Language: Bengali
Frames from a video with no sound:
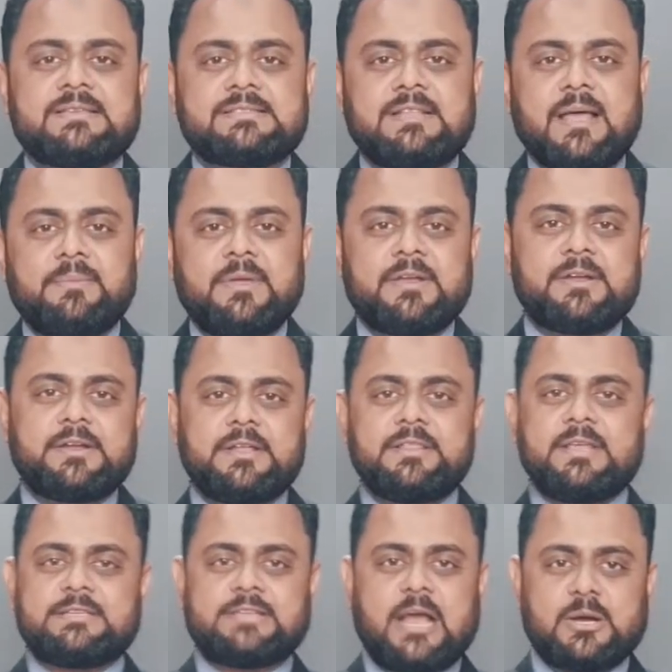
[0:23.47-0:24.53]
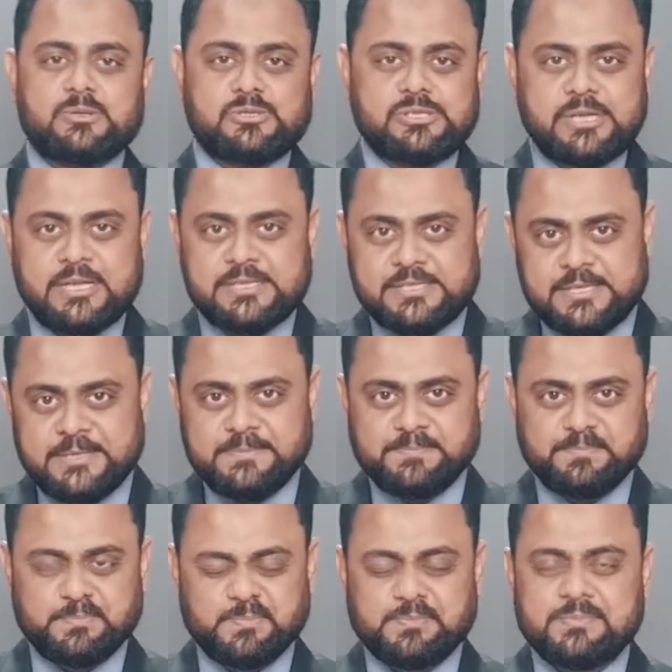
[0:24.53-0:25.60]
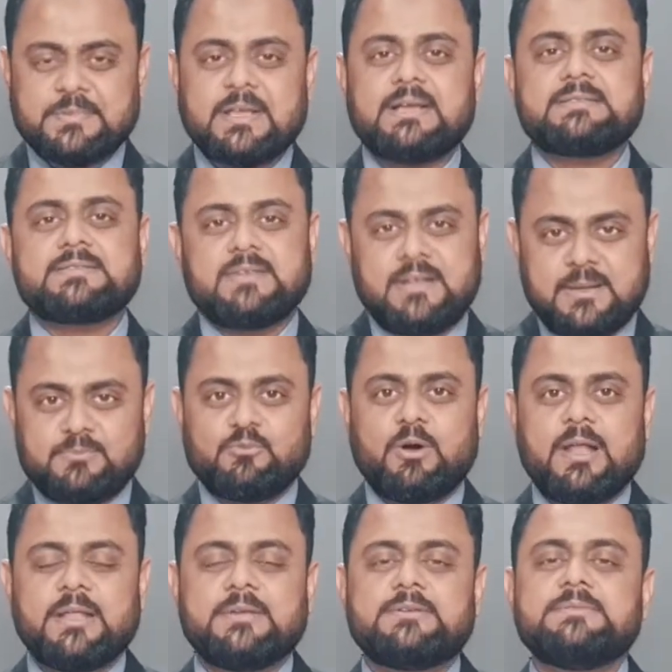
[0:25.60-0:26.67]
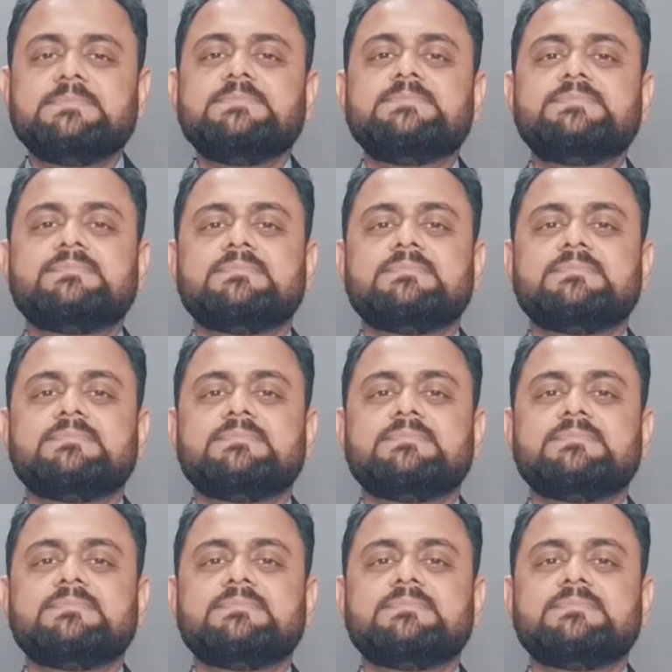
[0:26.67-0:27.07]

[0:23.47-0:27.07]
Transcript: ইসলামিক গ্রিটিং দিয়ে স্বাগত জানাচ্ছি আসসালামু আলাইকুম